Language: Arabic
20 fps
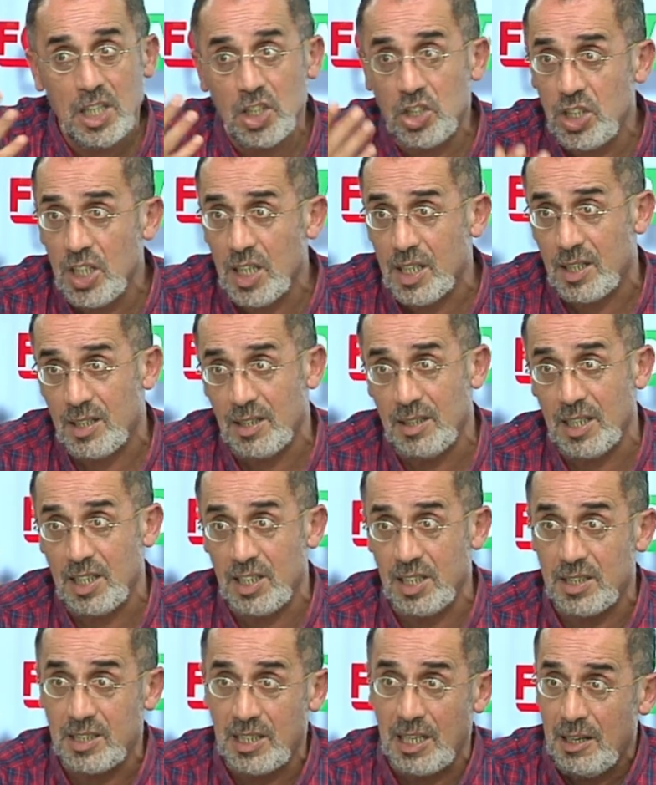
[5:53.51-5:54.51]
شيخ يا
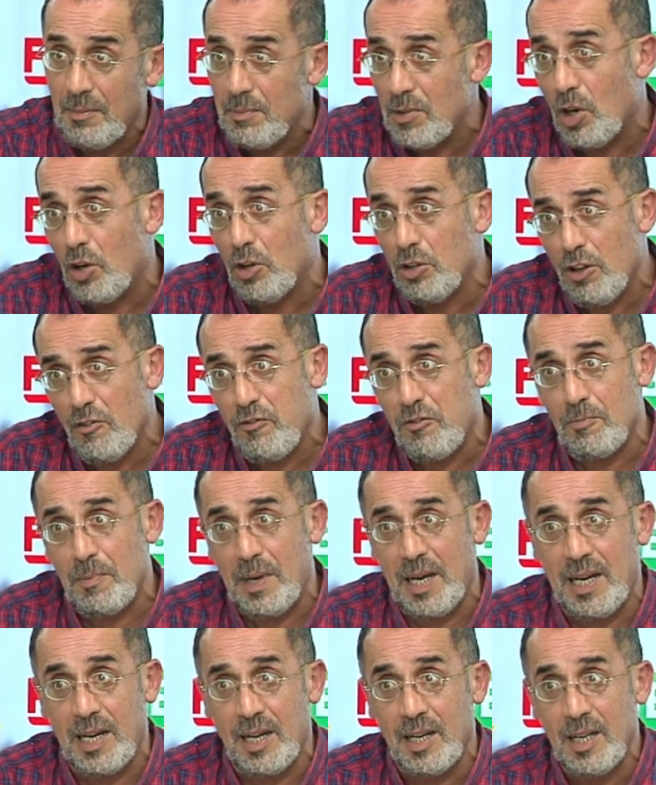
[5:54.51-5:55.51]
اخي تكلمنا اونوف
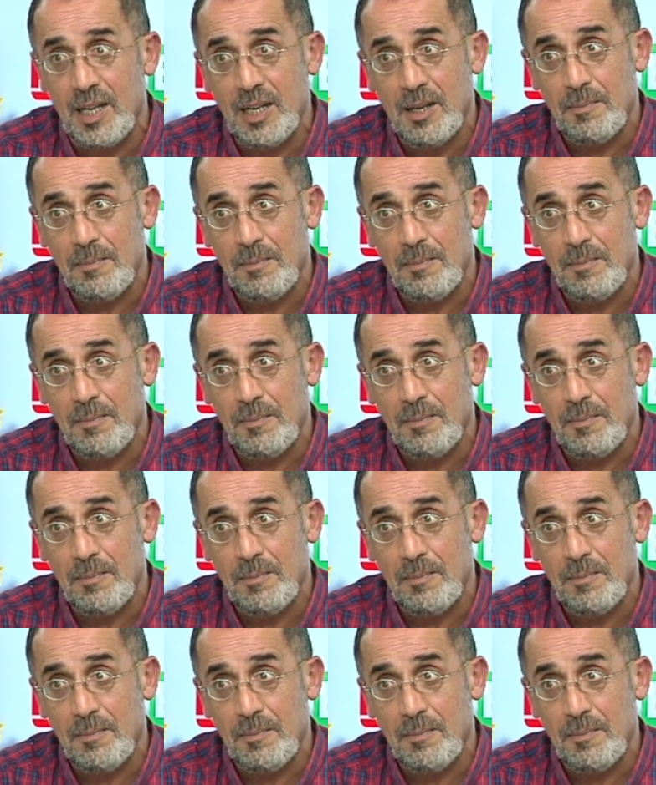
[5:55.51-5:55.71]
مع